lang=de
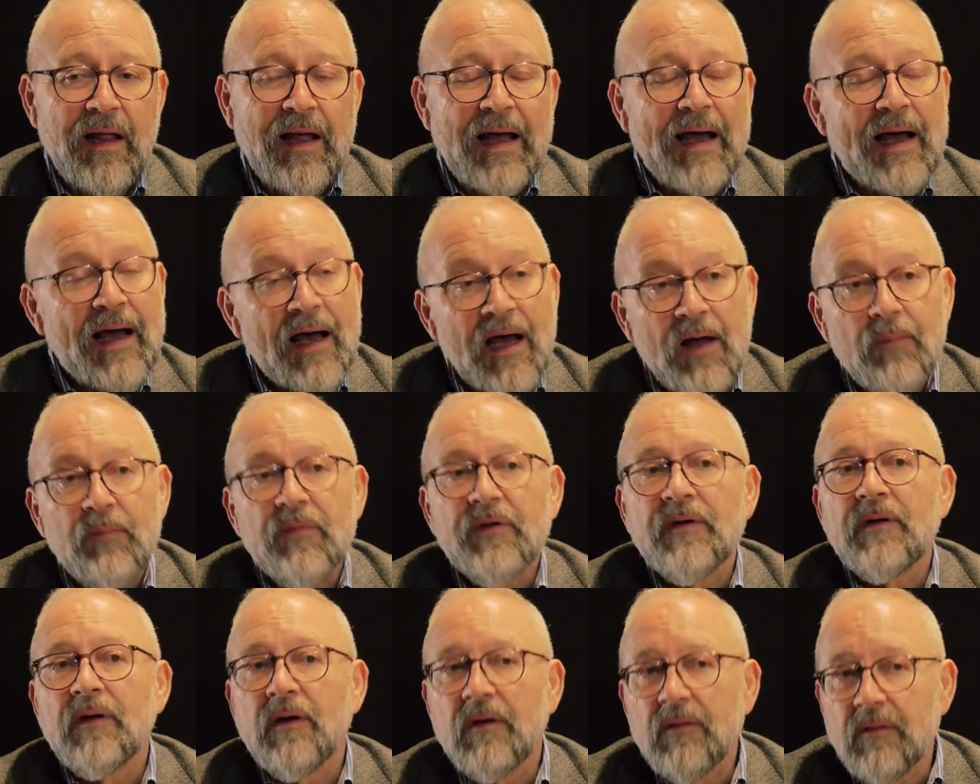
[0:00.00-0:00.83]

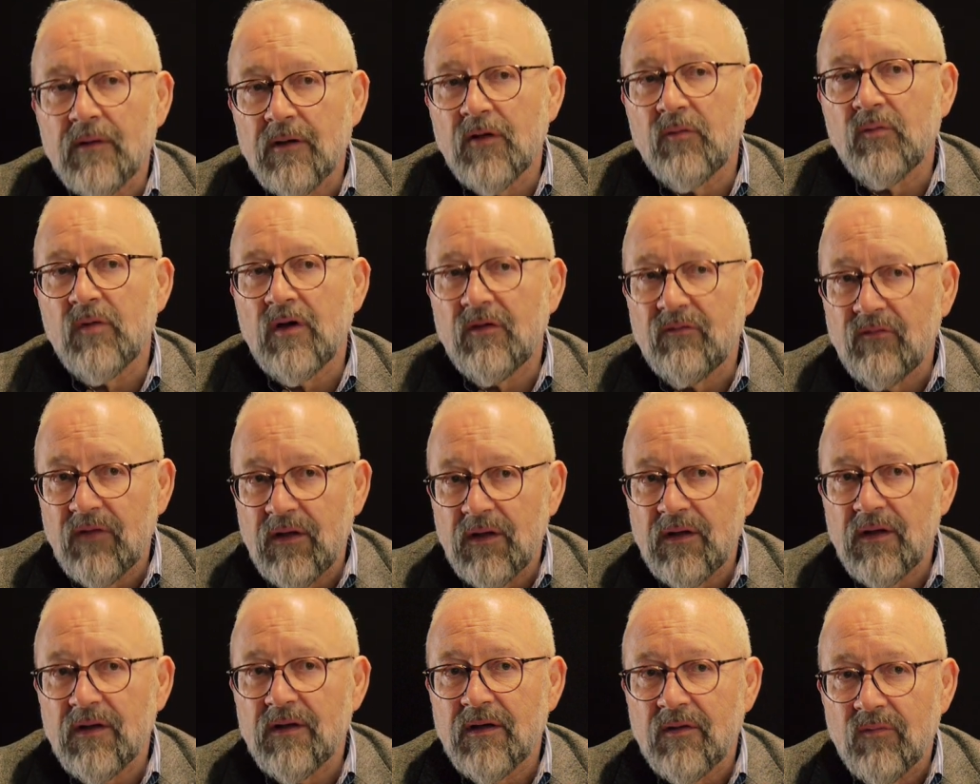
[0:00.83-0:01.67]
haben auch immer
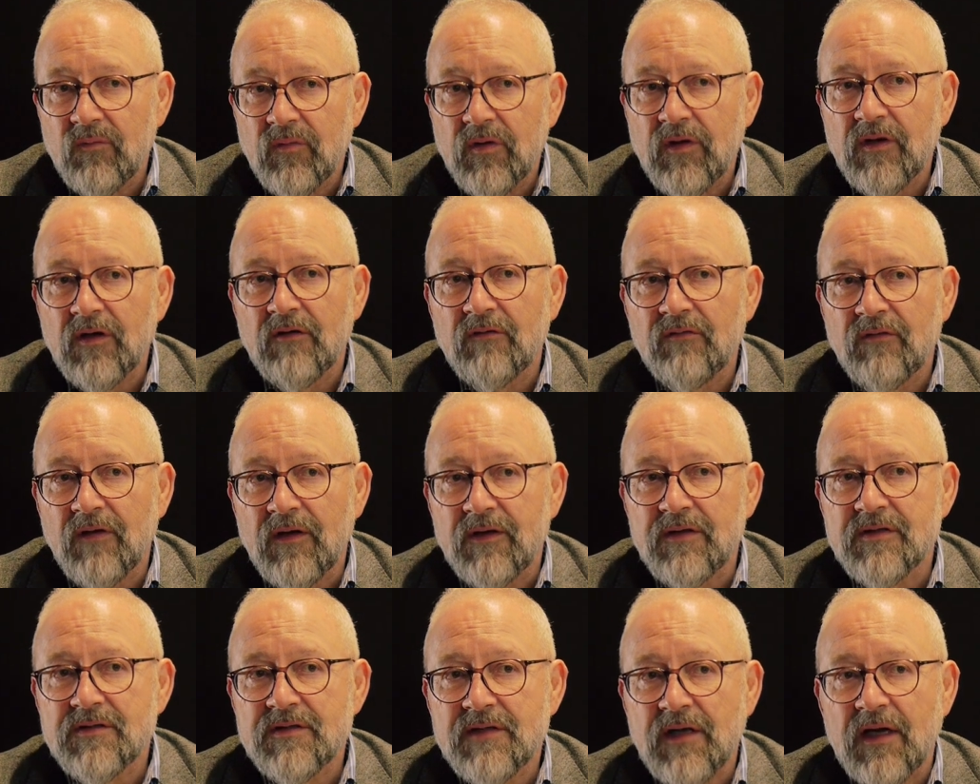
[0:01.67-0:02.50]
wieder den Begriff
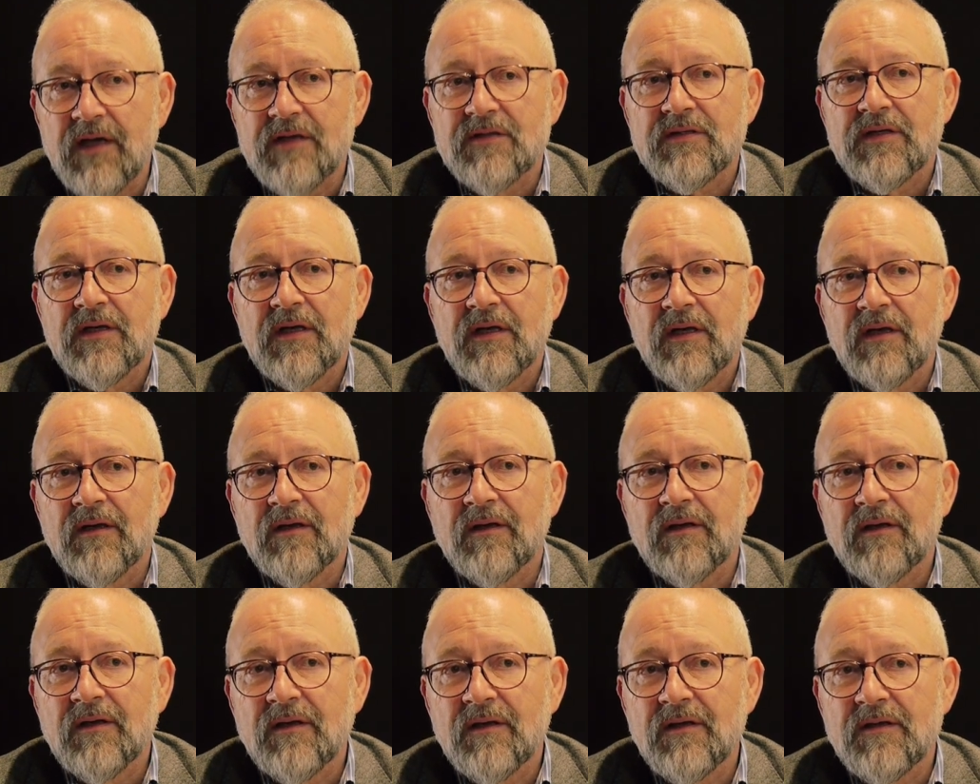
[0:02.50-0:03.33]
eines
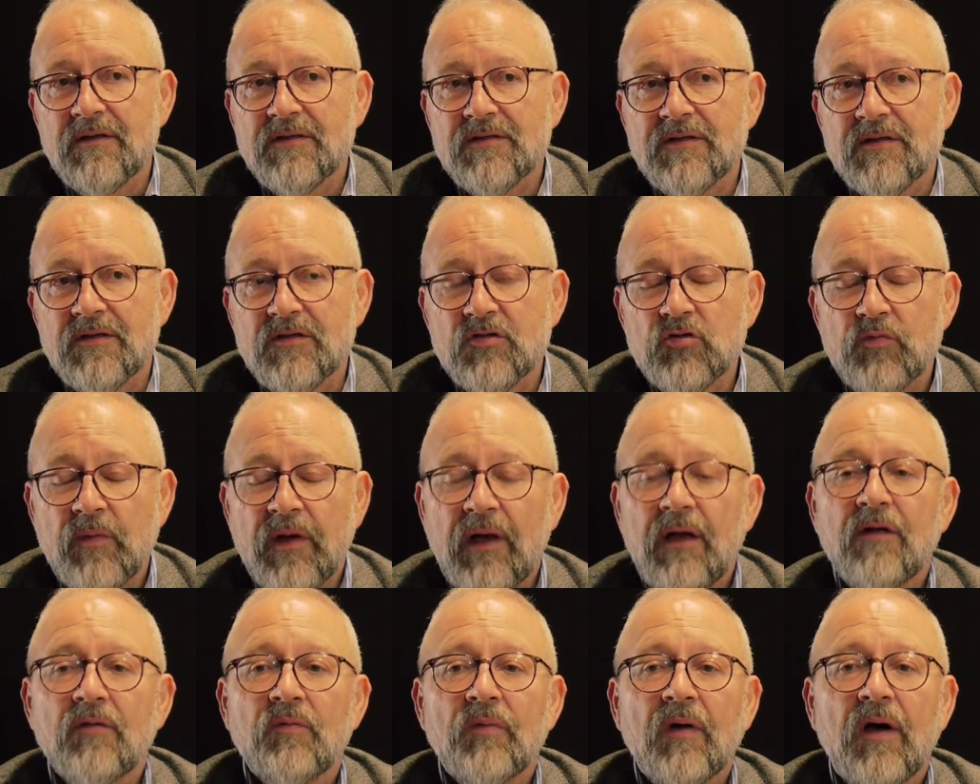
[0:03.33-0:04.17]
Dreißigjährigen Krieges ins
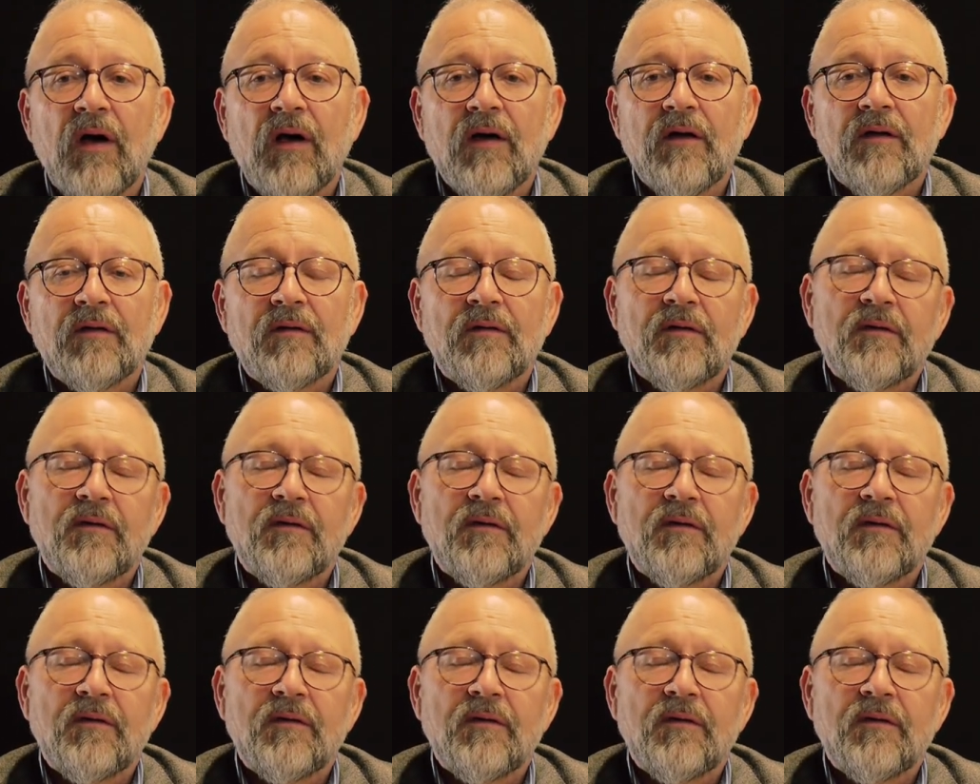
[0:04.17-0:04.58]
Spiel gebracht.